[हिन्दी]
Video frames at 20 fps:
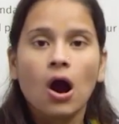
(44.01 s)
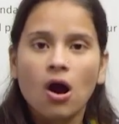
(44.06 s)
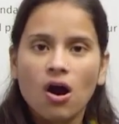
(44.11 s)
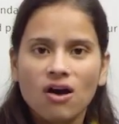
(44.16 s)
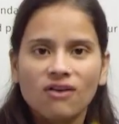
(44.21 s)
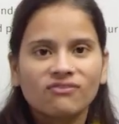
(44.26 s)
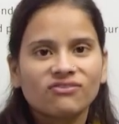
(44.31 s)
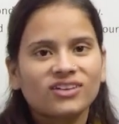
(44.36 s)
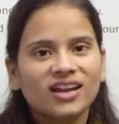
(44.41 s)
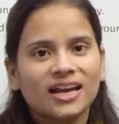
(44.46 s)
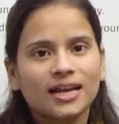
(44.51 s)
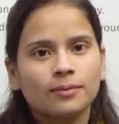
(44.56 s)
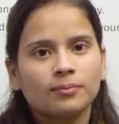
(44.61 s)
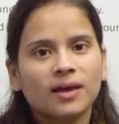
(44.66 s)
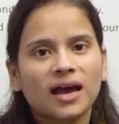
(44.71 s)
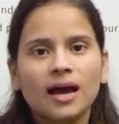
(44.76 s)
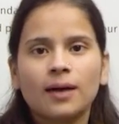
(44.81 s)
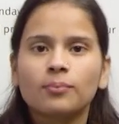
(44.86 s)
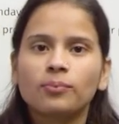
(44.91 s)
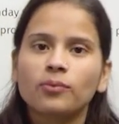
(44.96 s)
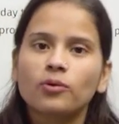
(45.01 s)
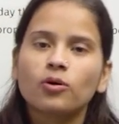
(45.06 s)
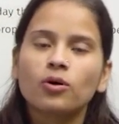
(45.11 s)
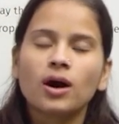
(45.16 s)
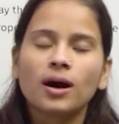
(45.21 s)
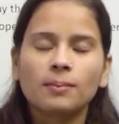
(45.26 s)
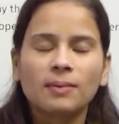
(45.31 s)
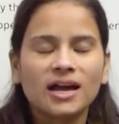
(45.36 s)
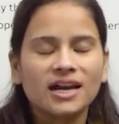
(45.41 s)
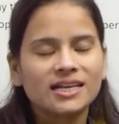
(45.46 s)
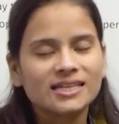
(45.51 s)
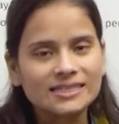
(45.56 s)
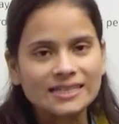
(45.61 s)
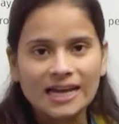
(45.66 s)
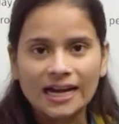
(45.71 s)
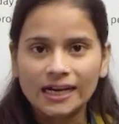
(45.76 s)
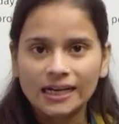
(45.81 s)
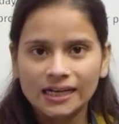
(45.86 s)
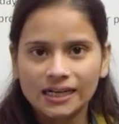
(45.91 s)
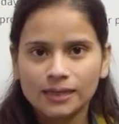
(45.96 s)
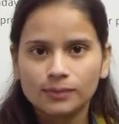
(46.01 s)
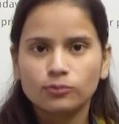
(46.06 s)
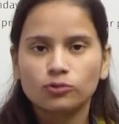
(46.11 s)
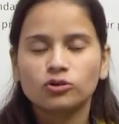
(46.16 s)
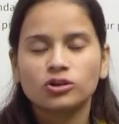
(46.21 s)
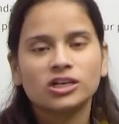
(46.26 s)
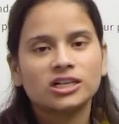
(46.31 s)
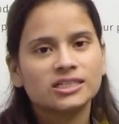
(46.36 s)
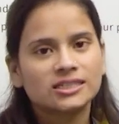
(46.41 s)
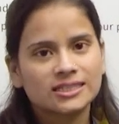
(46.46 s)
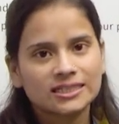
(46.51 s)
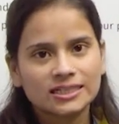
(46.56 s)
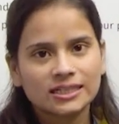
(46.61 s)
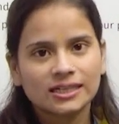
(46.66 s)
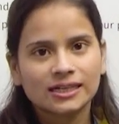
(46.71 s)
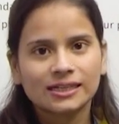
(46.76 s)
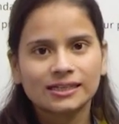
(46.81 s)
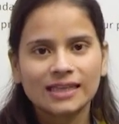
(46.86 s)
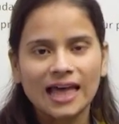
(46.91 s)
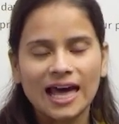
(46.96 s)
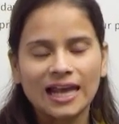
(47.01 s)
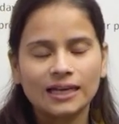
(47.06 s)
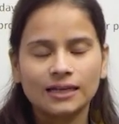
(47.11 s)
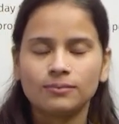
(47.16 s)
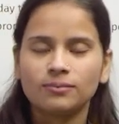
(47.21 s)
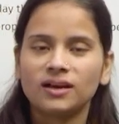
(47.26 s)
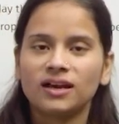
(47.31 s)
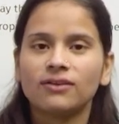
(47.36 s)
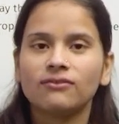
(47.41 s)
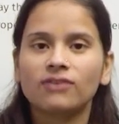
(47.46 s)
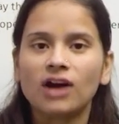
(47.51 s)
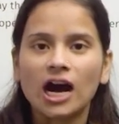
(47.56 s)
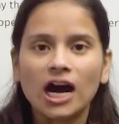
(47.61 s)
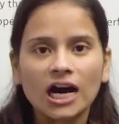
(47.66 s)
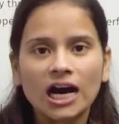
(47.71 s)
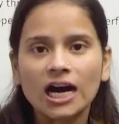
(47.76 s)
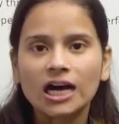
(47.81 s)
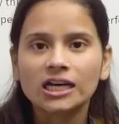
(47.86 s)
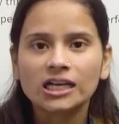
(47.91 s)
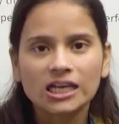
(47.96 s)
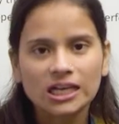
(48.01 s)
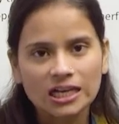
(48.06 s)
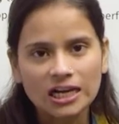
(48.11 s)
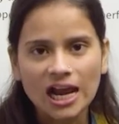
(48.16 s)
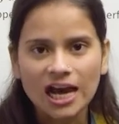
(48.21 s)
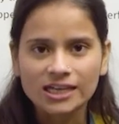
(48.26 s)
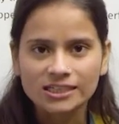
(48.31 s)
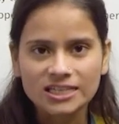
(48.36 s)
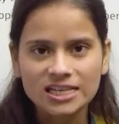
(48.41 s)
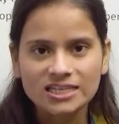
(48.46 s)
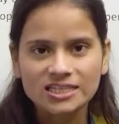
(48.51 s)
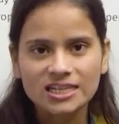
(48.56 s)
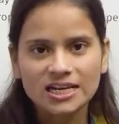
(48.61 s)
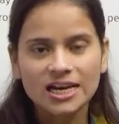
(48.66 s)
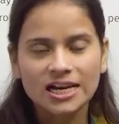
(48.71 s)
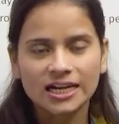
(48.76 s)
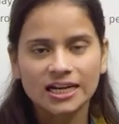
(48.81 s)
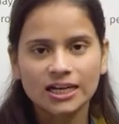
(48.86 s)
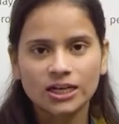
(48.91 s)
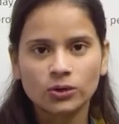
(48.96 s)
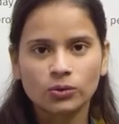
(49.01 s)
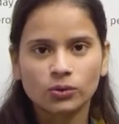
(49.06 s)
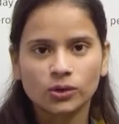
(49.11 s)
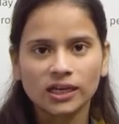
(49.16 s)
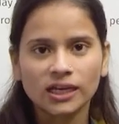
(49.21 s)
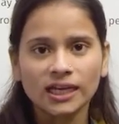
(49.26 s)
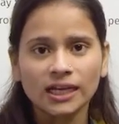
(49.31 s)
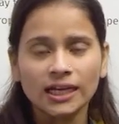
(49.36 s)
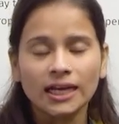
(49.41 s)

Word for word: ऑफलाइन में आपको हमारा सेंटर मुखर्जी नगर दिल्ली में है वहाँ आके क्लासेस लेनी होगी